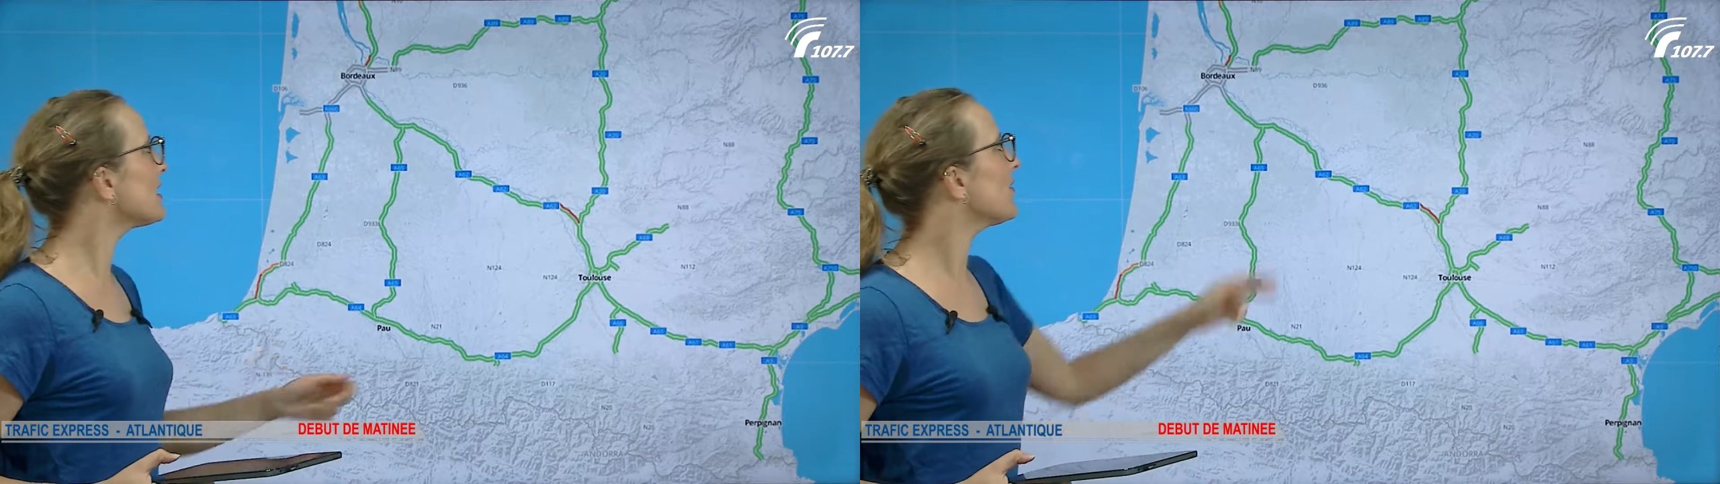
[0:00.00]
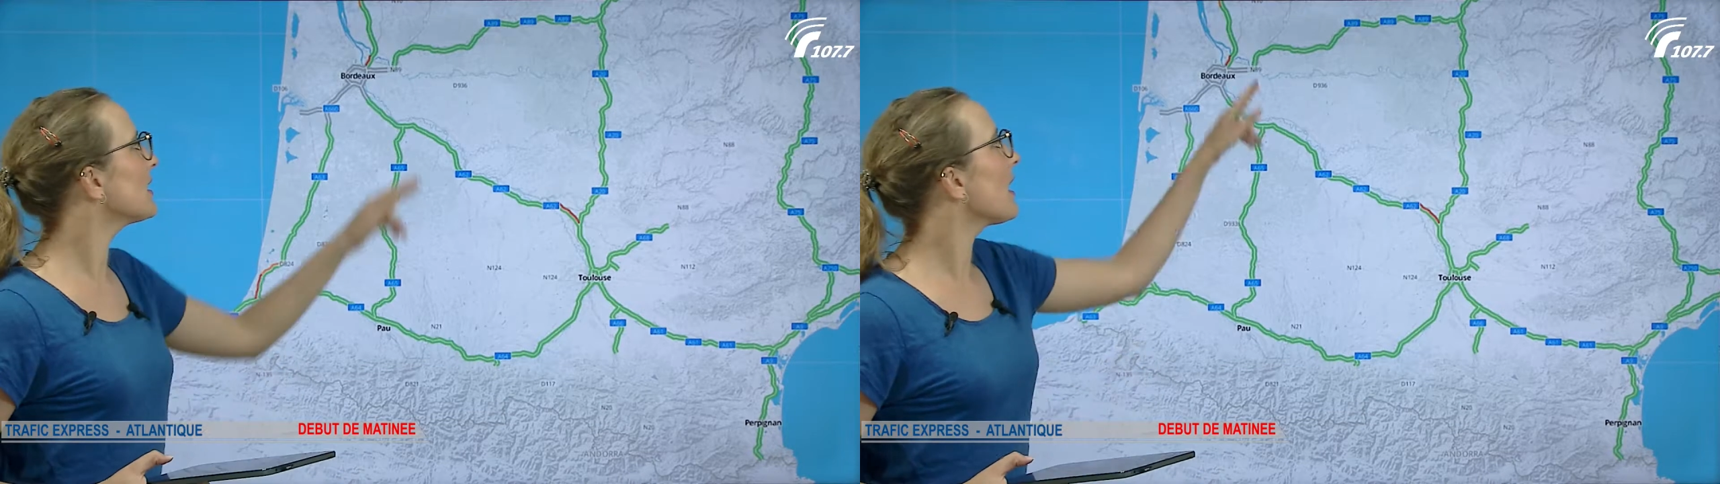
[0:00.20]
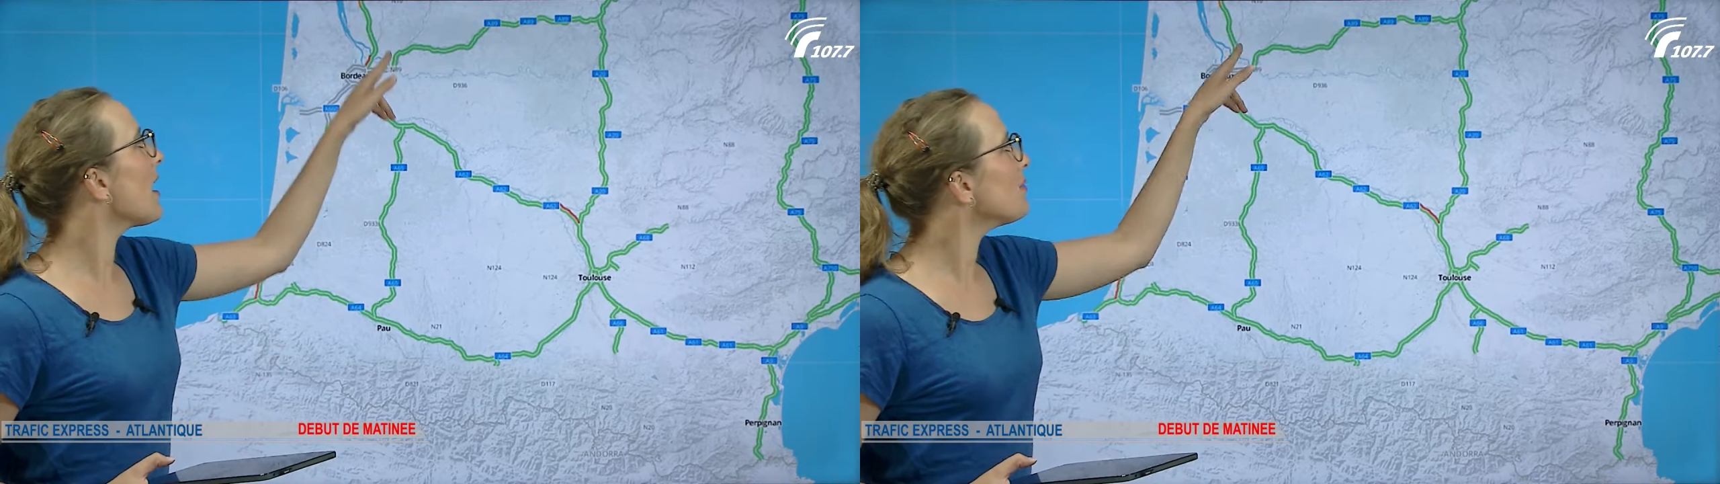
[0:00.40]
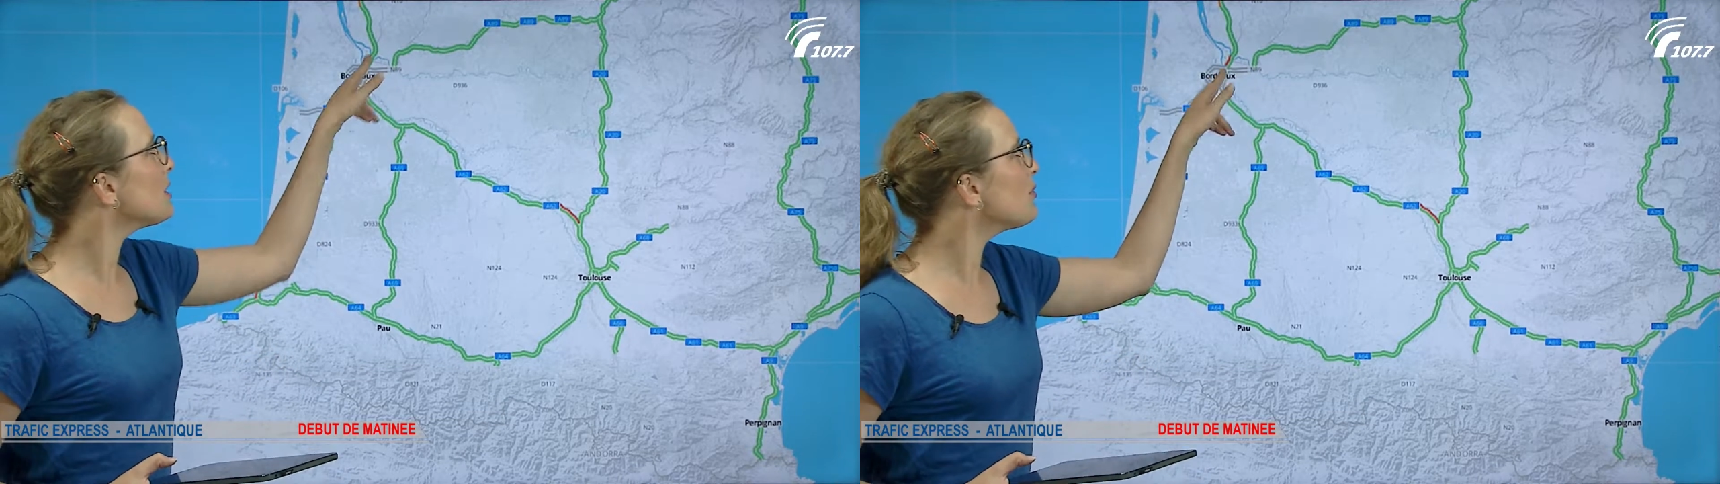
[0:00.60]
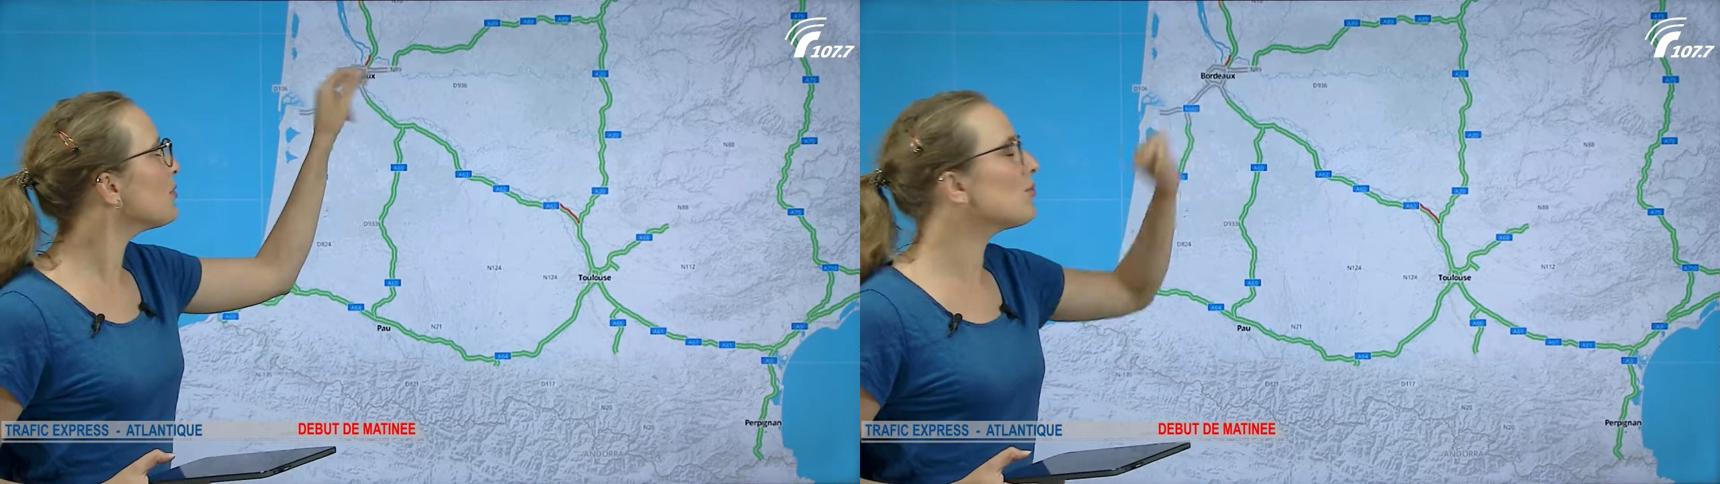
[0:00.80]
avec un
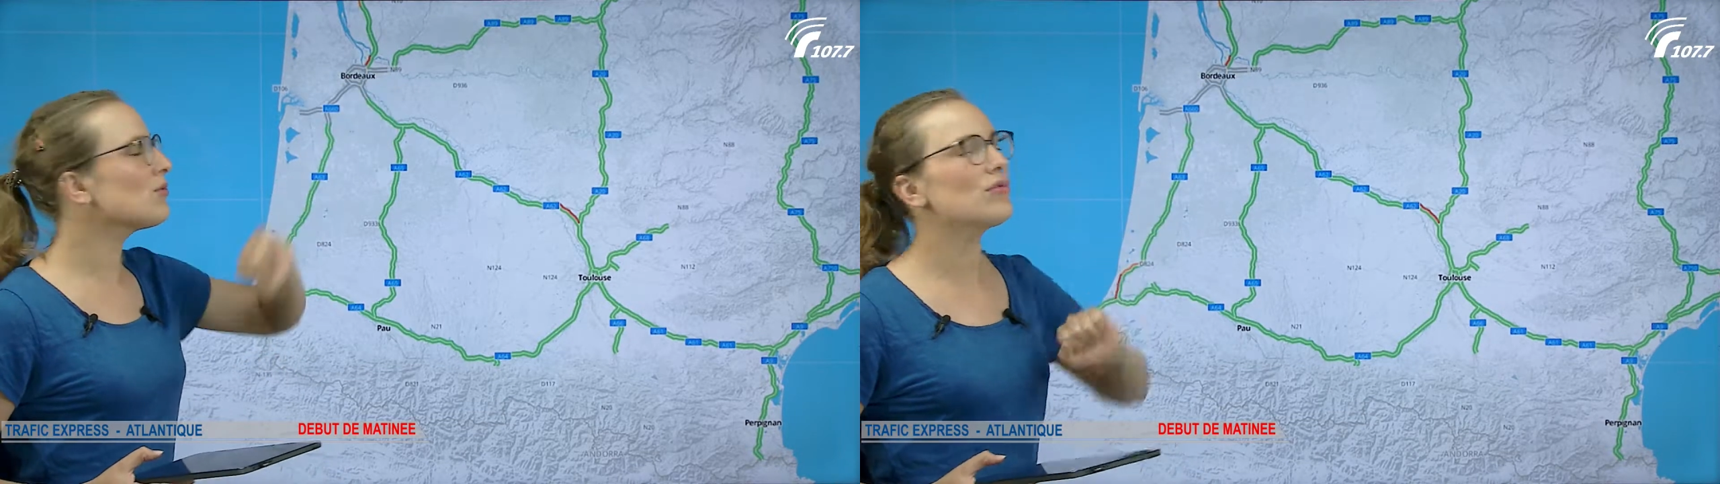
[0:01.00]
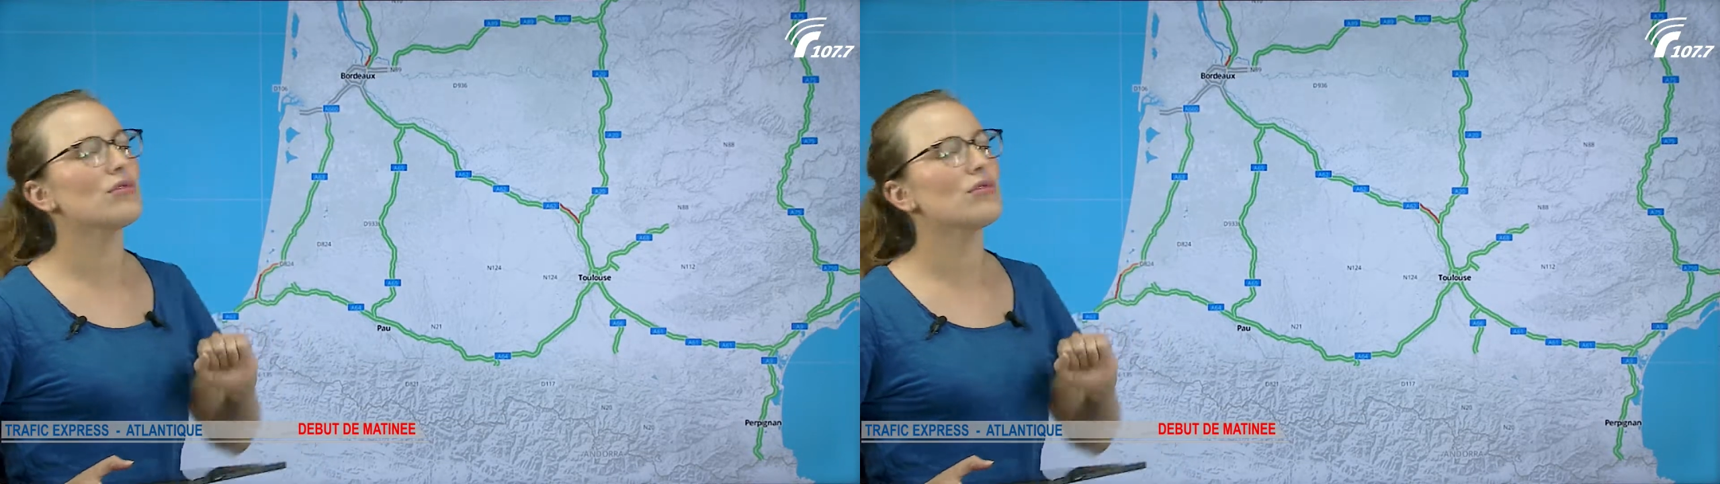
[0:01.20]
petit peu de monde,